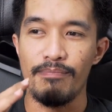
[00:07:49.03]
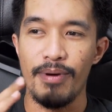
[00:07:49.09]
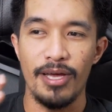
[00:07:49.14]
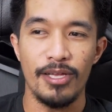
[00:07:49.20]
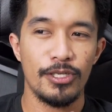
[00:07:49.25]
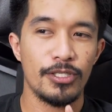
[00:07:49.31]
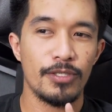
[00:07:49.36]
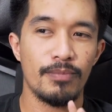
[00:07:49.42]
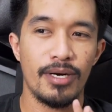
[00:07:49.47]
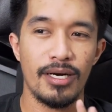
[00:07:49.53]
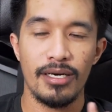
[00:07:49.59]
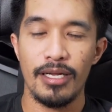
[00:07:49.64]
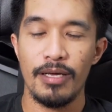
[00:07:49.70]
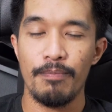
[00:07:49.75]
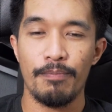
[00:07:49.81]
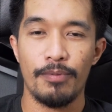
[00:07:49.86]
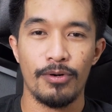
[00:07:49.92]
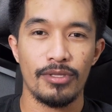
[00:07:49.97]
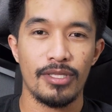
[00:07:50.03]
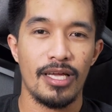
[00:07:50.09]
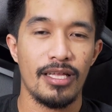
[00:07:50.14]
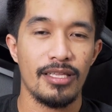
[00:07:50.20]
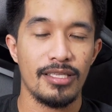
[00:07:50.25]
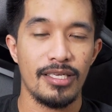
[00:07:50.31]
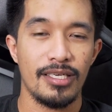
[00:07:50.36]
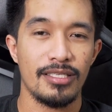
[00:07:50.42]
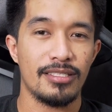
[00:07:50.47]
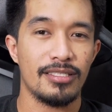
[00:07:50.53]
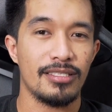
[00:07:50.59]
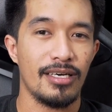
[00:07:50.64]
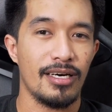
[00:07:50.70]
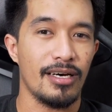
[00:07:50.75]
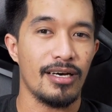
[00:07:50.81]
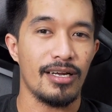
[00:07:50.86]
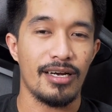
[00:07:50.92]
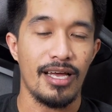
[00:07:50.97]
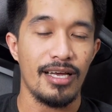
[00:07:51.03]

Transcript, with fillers: benchmark na importante is uh,